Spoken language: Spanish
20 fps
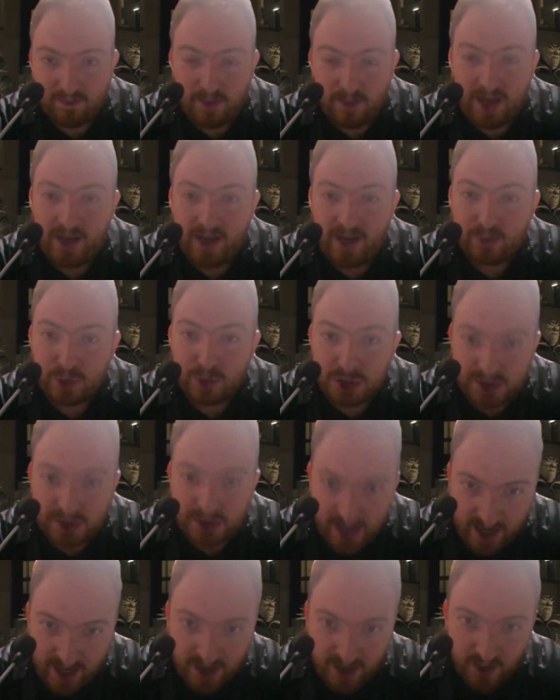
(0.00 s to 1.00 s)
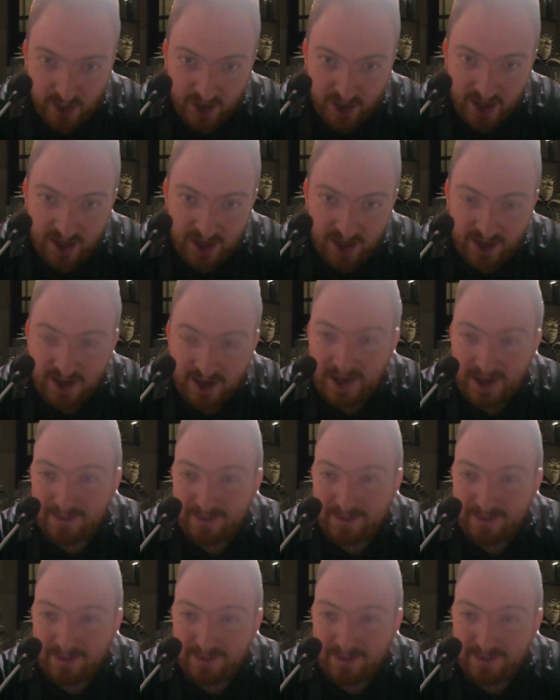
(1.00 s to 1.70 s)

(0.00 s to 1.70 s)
van a buscarlo a él